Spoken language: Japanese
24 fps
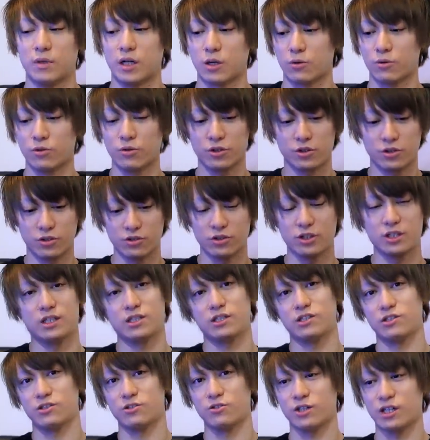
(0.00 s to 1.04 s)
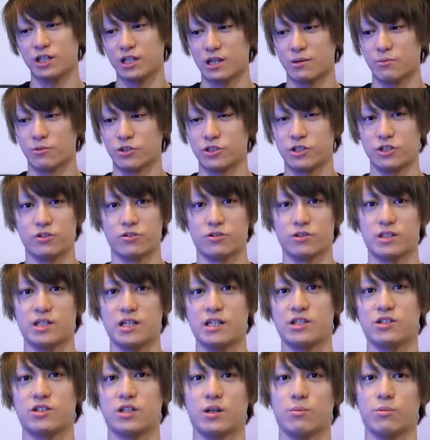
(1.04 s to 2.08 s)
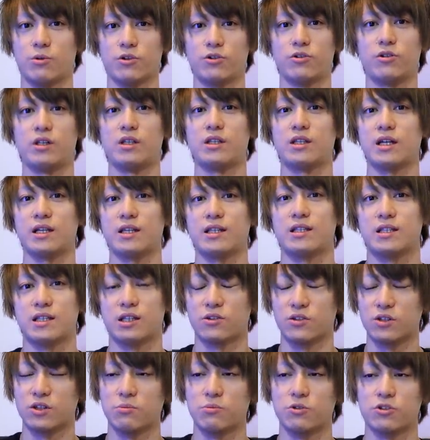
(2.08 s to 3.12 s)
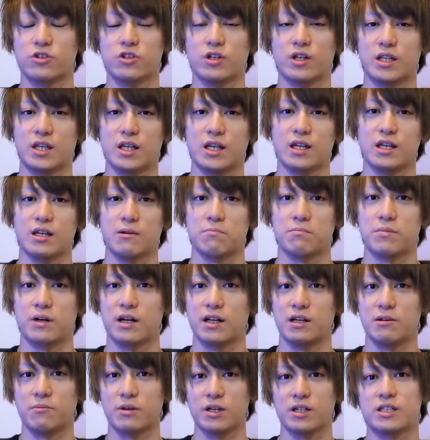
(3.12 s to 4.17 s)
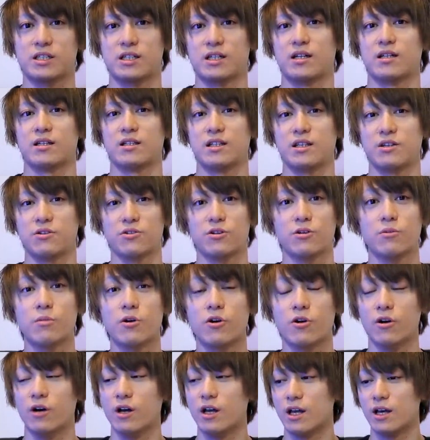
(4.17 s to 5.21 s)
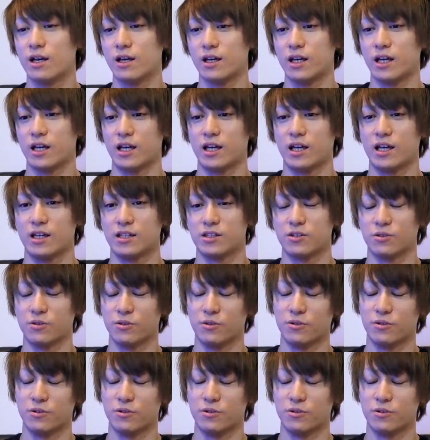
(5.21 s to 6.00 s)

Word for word: まあこの休止中の期間、もちろん選手に戻りたいっていう気持ちはね、やっぱありました。っていうのも、えー、そ